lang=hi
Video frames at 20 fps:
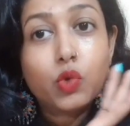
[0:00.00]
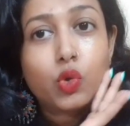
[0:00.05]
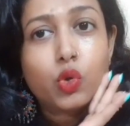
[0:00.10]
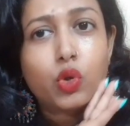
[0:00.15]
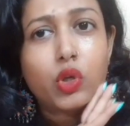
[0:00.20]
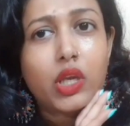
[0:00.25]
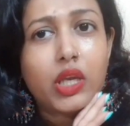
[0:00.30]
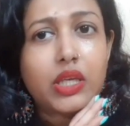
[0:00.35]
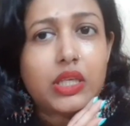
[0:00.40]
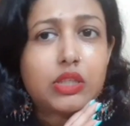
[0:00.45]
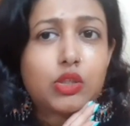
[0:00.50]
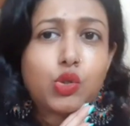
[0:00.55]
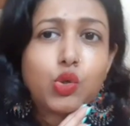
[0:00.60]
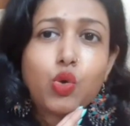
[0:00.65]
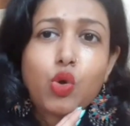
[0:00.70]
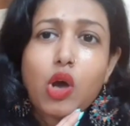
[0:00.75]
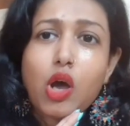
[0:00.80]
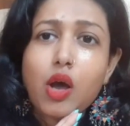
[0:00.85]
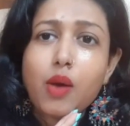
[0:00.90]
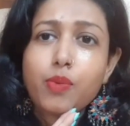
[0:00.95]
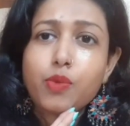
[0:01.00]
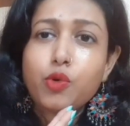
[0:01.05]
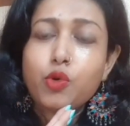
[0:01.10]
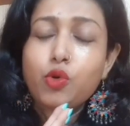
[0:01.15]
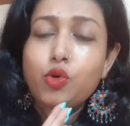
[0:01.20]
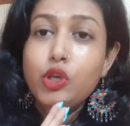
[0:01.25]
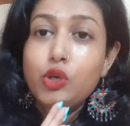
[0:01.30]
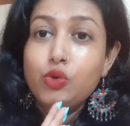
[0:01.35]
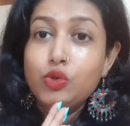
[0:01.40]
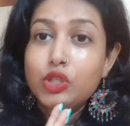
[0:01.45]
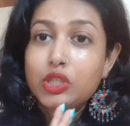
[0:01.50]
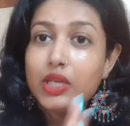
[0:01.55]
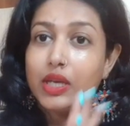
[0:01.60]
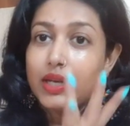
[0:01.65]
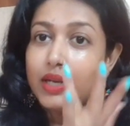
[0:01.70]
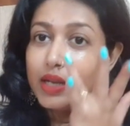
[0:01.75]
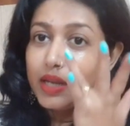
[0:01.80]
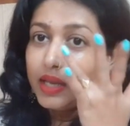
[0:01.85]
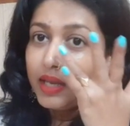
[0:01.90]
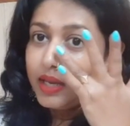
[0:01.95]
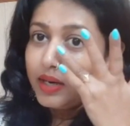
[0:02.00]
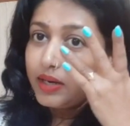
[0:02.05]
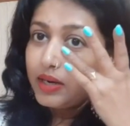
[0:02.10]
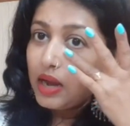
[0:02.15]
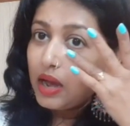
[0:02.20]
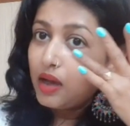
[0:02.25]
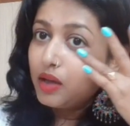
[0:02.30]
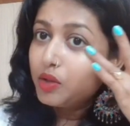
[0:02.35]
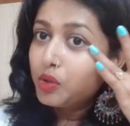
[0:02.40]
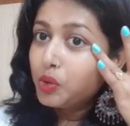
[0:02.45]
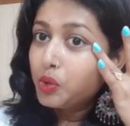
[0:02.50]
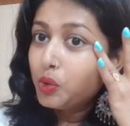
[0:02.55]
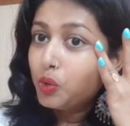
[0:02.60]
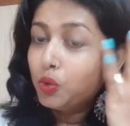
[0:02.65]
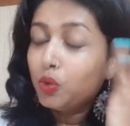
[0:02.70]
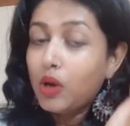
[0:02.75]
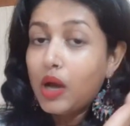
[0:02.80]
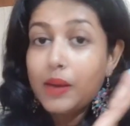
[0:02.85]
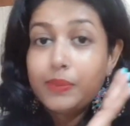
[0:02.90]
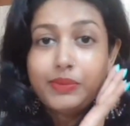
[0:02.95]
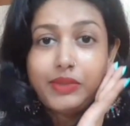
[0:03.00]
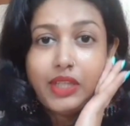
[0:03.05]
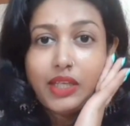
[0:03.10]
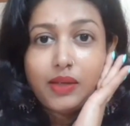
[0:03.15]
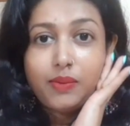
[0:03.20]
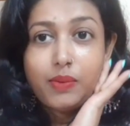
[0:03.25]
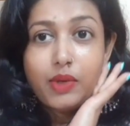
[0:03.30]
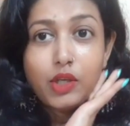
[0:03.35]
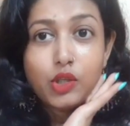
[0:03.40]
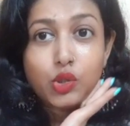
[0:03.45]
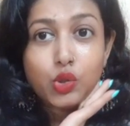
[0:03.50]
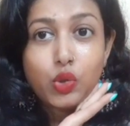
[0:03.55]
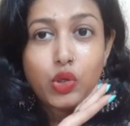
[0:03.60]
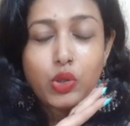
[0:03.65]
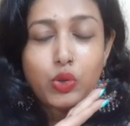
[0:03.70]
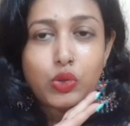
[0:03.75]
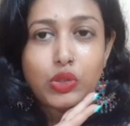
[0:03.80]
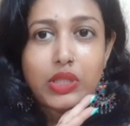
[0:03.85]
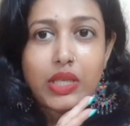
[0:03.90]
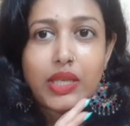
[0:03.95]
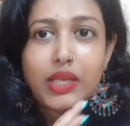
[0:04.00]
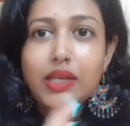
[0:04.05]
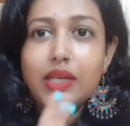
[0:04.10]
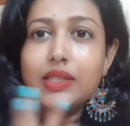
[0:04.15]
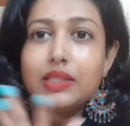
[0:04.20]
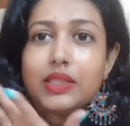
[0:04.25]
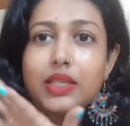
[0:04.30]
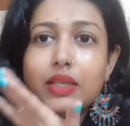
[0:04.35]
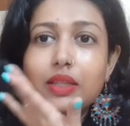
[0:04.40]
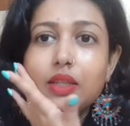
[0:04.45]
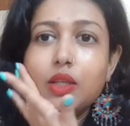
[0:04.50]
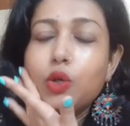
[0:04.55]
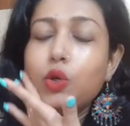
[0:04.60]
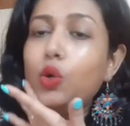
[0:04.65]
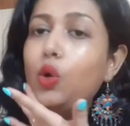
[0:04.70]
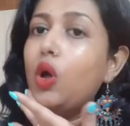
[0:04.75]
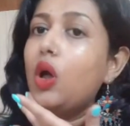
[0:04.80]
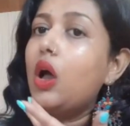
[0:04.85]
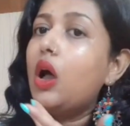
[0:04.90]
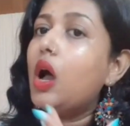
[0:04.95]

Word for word: तो इसको आपको यूज करना है रात को आप दिन में इसको यूज नहीं कर सकते हो